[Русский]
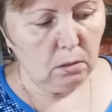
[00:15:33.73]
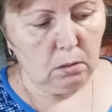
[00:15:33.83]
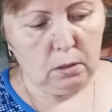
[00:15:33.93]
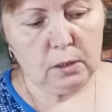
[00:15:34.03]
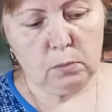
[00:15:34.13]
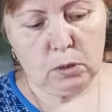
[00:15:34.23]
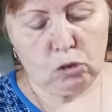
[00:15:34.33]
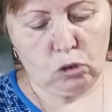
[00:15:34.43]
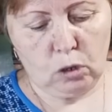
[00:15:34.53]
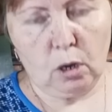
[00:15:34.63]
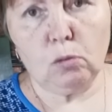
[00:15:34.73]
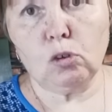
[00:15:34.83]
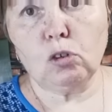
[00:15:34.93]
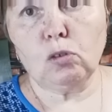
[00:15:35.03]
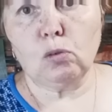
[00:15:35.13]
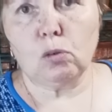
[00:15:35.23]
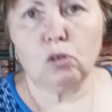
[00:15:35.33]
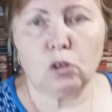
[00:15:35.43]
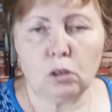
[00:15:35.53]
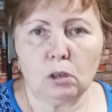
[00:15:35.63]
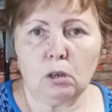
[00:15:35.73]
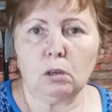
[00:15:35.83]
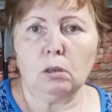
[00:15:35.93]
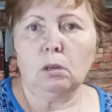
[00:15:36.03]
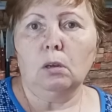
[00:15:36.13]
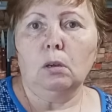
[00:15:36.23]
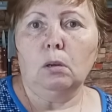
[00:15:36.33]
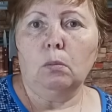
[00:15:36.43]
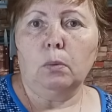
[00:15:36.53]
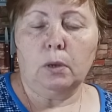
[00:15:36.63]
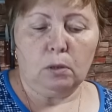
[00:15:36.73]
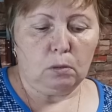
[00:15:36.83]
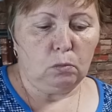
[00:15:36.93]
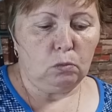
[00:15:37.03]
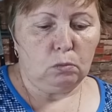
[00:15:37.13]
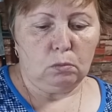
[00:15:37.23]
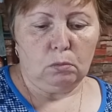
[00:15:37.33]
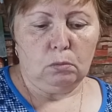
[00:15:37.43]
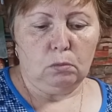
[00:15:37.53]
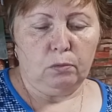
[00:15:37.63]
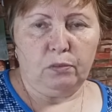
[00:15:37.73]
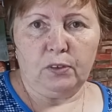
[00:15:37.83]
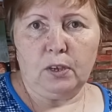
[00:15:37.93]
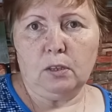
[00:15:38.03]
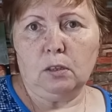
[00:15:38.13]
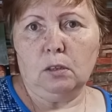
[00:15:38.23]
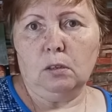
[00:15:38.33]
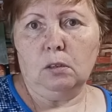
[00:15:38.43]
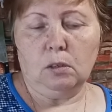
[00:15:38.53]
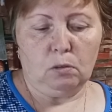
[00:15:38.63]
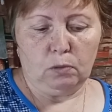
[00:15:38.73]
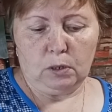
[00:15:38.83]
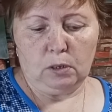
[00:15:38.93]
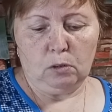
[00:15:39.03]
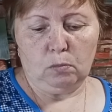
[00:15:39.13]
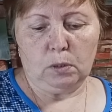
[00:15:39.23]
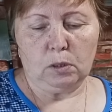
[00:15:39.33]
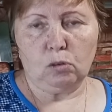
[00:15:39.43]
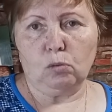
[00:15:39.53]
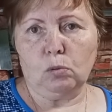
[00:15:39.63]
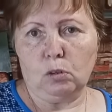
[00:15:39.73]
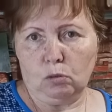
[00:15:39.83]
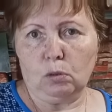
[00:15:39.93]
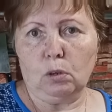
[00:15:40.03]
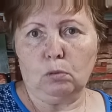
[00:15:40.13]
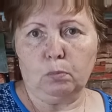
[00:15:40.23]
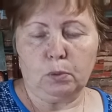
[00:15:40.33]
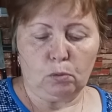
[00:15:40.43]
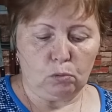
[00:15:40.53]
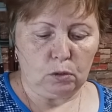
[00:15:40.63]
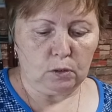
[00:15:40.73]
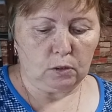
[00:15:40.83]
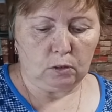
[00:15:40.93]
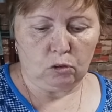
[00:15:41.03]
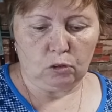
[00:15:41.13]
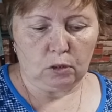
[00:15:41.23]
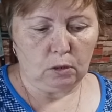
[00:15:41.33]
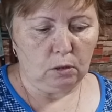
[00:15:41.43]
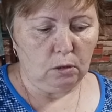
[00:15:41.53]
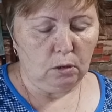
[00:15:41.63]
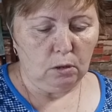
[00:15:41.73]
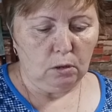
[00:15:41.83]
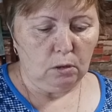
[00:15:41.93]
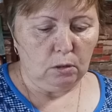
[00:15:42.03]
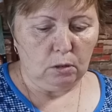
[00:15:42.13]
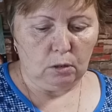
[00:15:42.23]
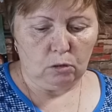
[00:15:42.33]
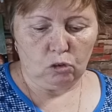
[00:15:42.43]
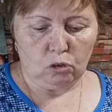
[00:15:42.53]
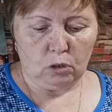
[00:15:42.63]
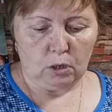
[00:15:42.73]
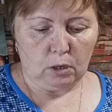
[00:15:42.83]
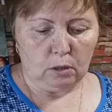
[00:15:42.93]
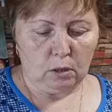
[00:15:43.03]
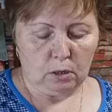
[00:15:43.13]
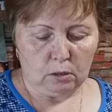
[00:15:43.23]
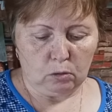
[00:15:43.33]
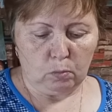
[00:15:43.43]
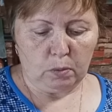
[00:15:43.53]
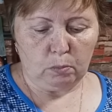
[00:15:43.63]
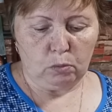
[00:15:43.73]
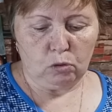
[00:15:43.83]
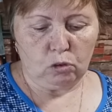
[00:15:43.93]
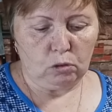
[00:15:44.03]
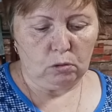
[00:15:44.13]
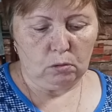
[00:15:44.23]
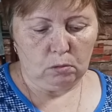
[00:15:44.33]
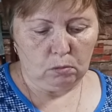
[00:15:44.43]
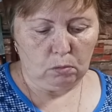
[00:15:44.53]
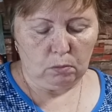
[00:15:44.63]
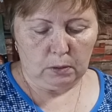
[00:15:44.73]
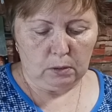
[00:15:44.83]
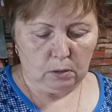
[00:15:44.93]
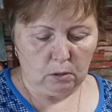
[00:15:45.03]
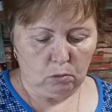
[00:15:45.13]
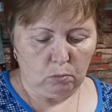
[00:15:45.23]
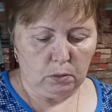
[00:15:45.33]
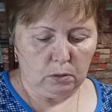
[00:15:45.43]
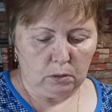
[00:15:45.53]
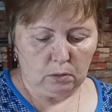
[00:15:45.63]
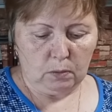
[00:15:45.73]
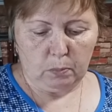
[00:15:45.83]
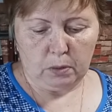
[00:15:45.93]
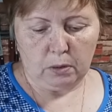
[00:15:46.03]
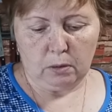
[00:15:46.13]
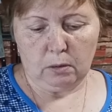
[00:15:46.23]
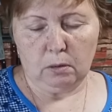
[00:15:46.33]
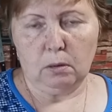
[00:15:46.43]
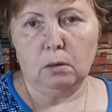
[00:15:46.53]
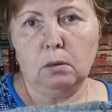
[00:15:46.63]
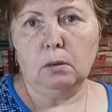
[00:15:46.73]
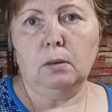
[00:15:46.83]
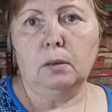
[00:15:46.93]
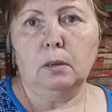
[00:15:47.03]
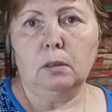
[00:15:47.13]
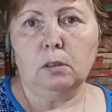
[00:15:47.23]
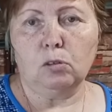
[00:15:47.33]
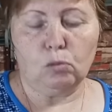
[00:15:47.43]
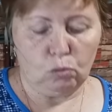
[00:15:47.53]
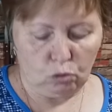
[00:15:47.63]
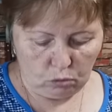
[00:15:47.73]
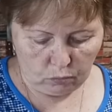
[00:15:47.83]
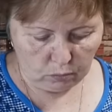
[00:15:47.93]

Размерчик хороший, 44. Поэтому в день где-то выходил у меня носок, если вот так вот потрудиться часа три-четыре отдать, а то и побольше. Ну, два дня я убила на две пары носочек.